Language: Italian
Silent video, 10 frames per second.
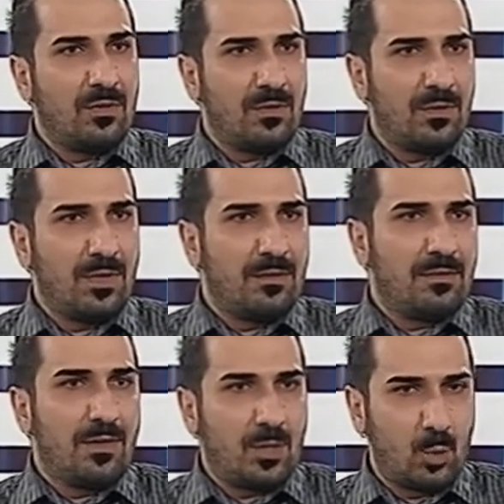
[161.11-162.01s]

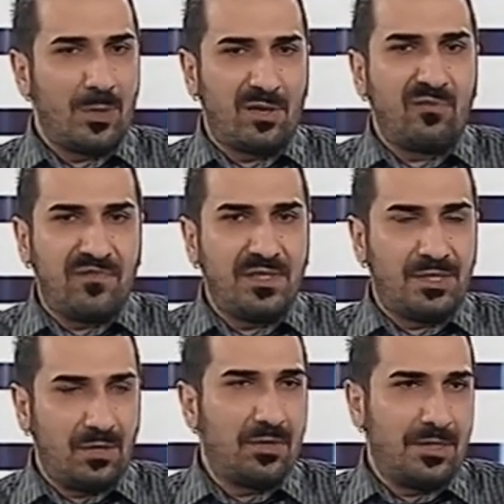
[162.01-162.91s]
ho alcune
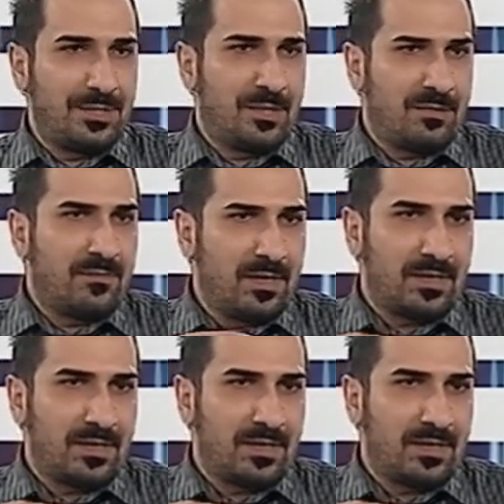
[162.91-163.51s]
convinzioni insomma,